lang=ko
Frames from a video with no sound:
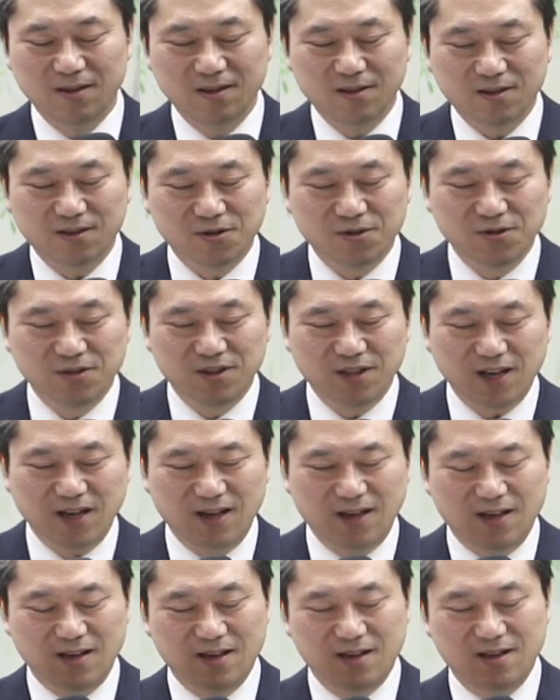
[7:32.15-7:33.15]

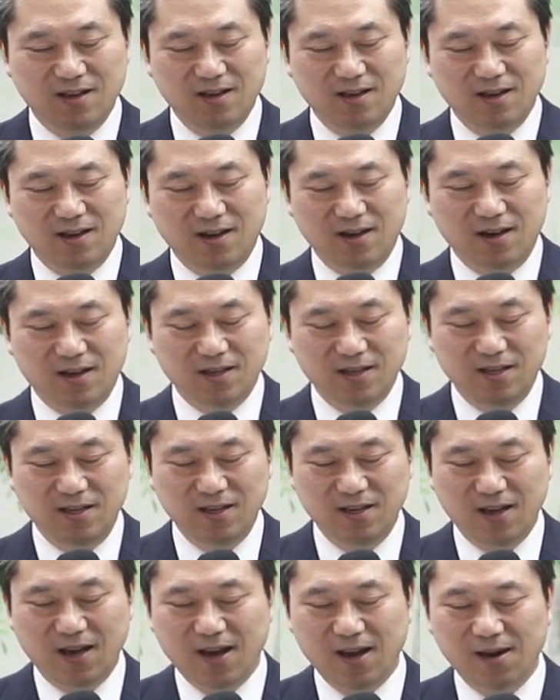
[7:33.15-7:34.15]
그런데 어, 이
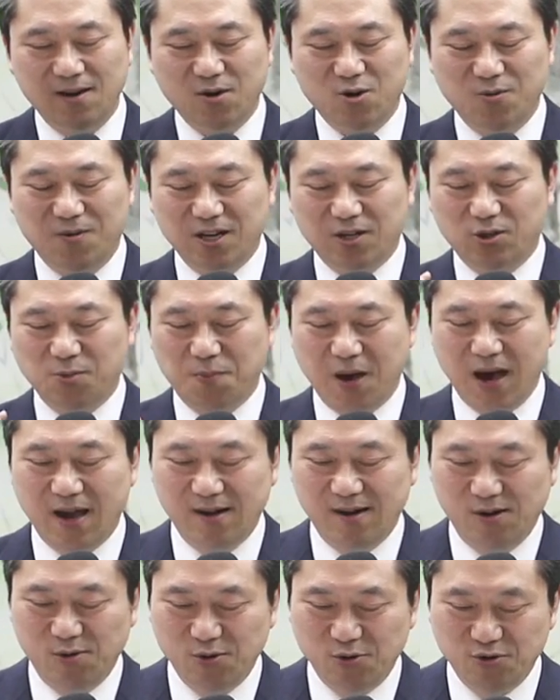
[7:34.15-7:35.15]
헬리코박터
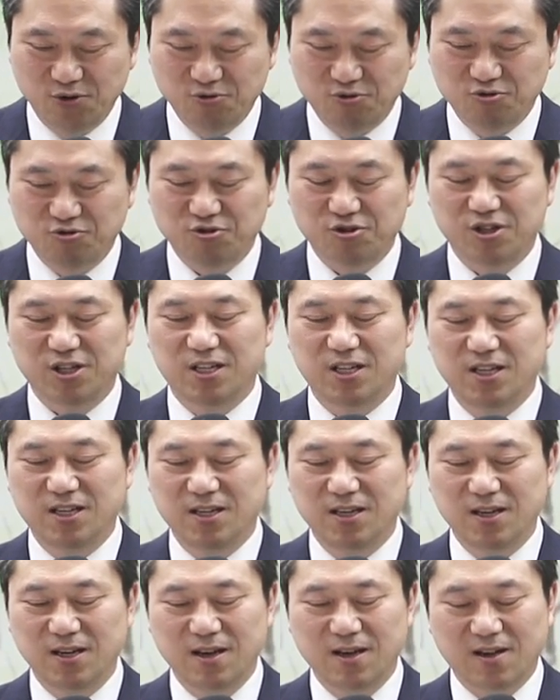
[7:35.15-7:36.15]

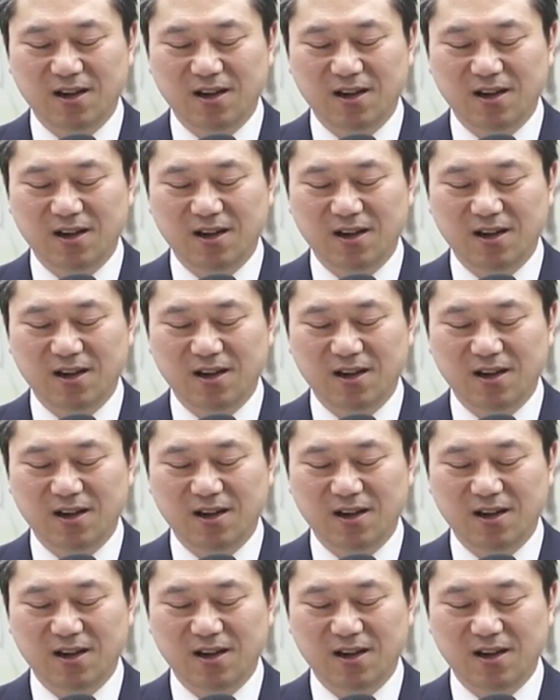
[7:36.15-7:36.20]
파일로리균이